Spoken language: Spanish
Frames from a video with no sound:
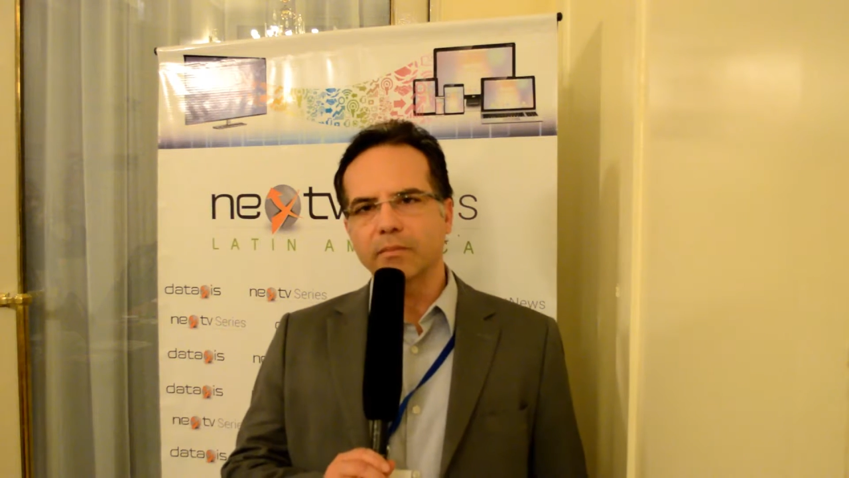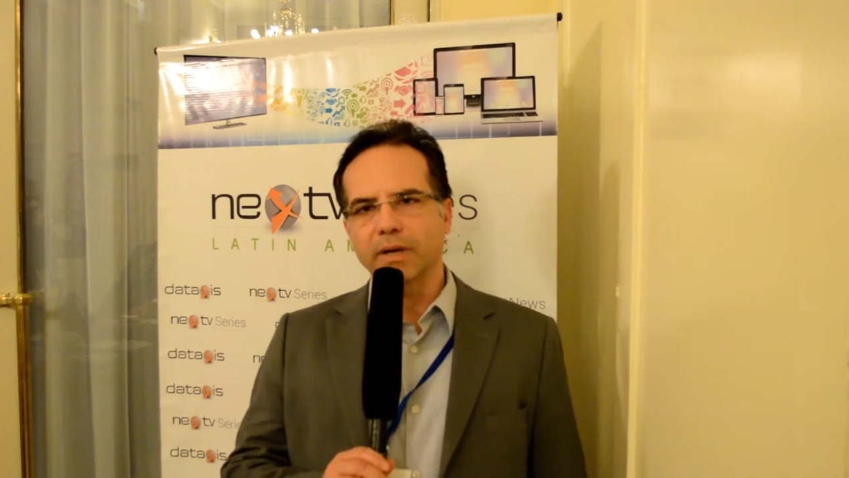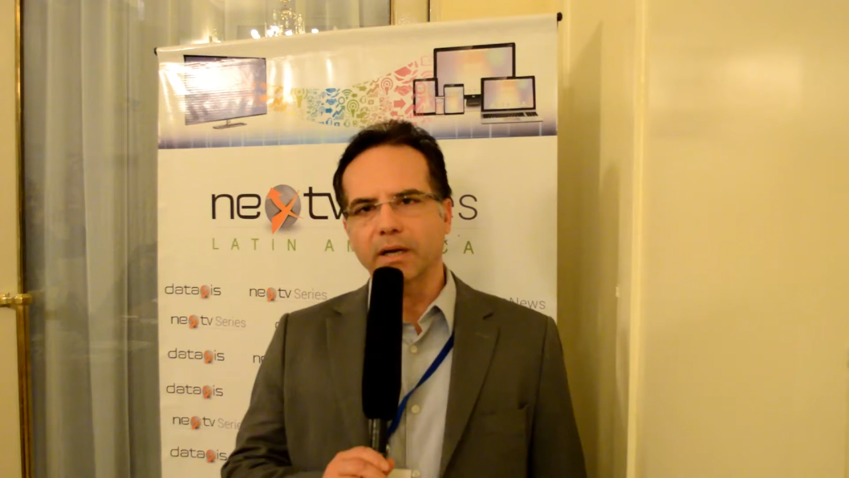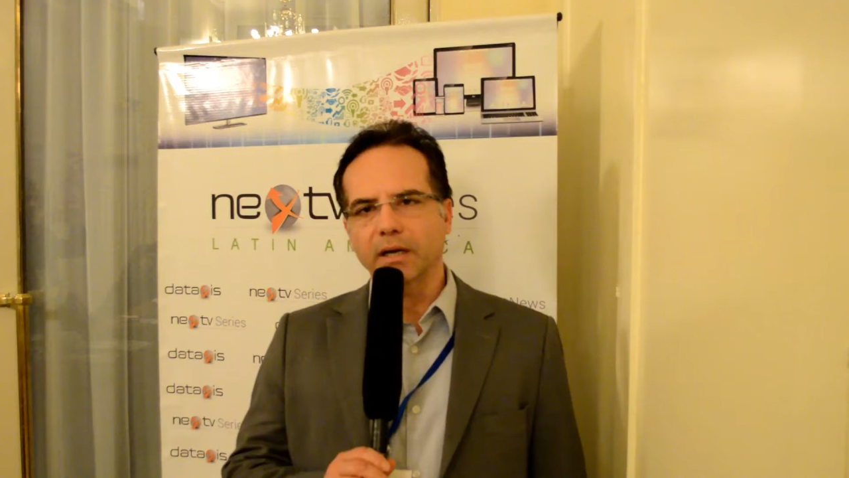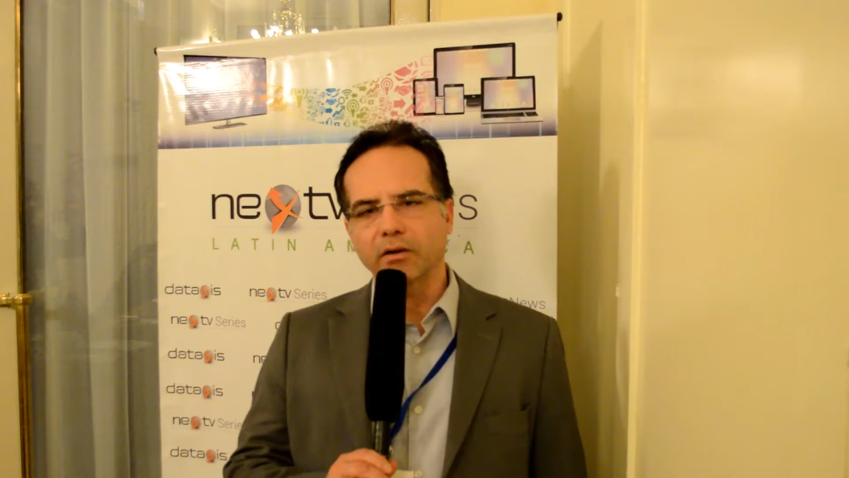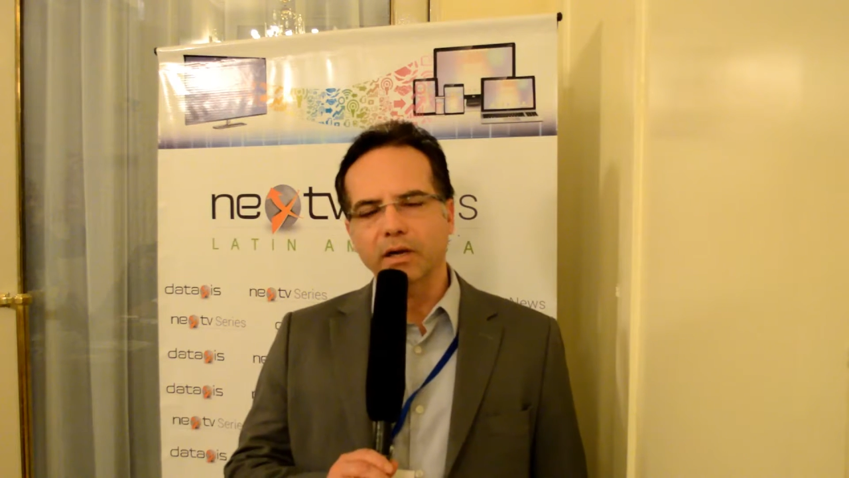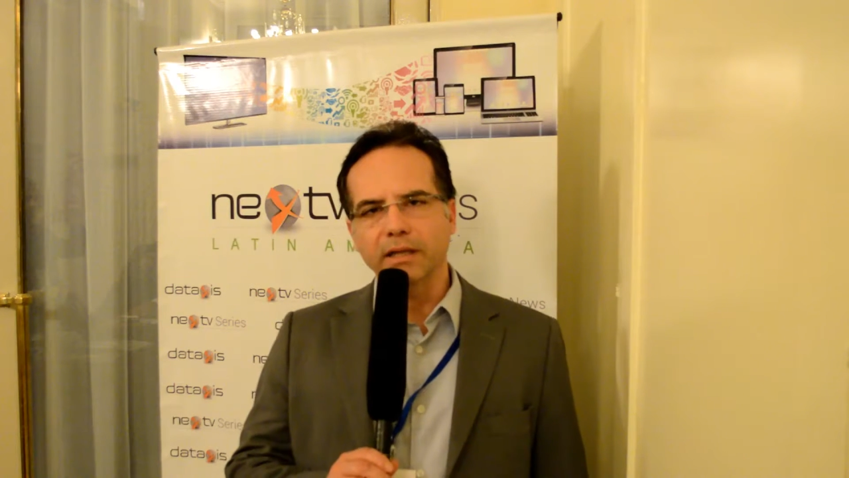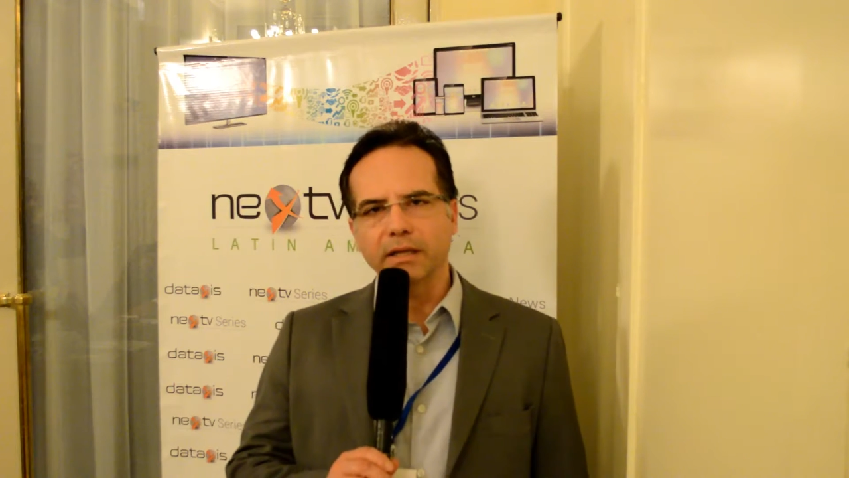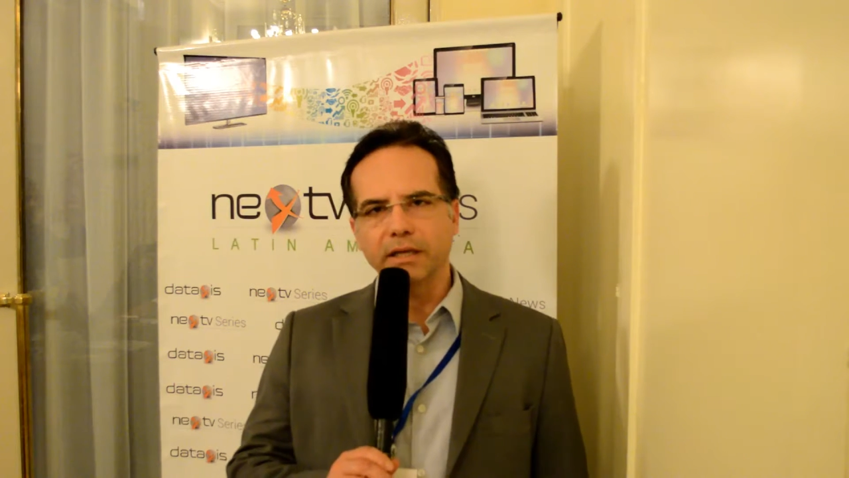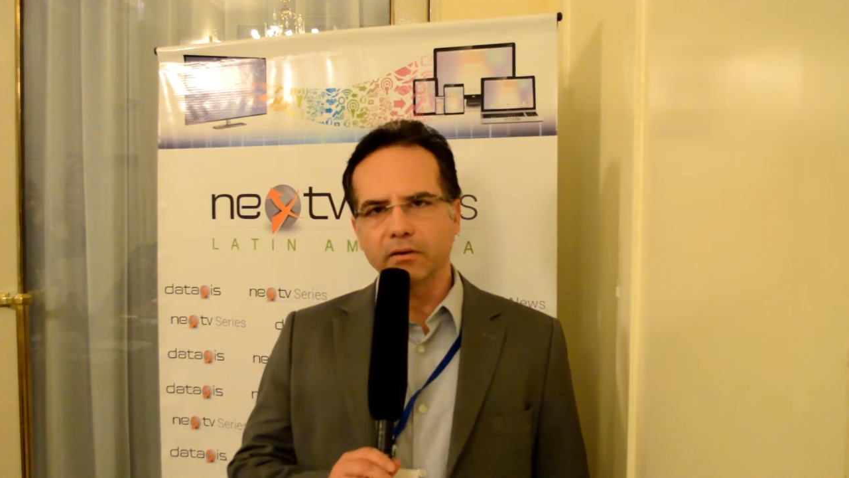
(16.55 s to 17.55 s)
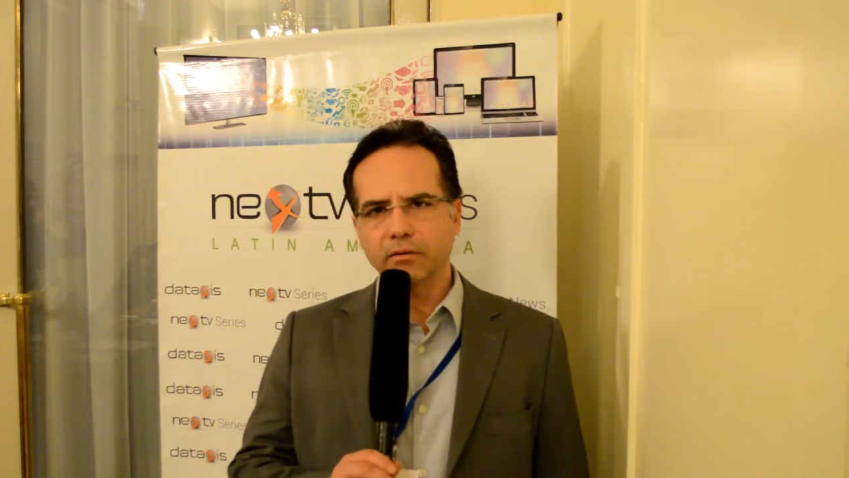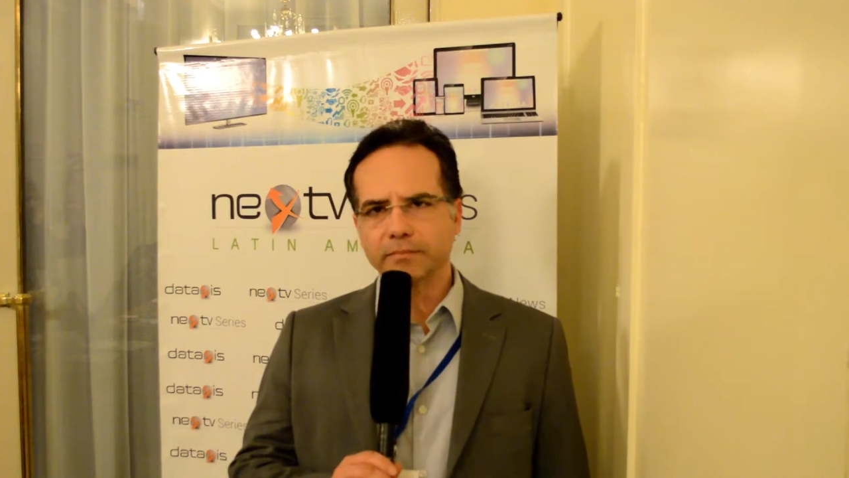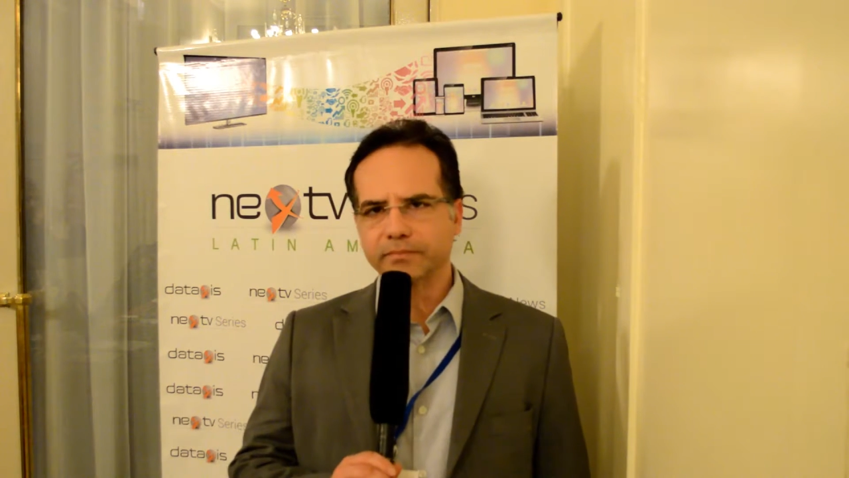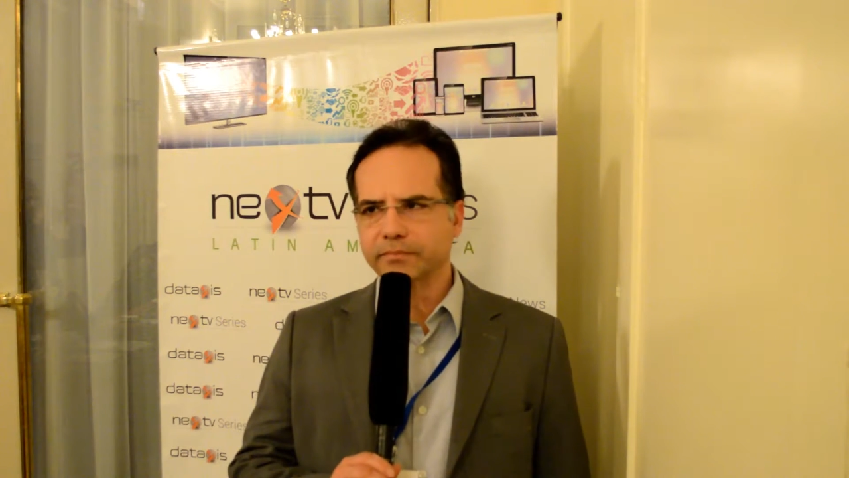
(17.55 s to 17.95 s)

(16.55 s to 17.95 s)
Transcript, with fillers: mercado argentino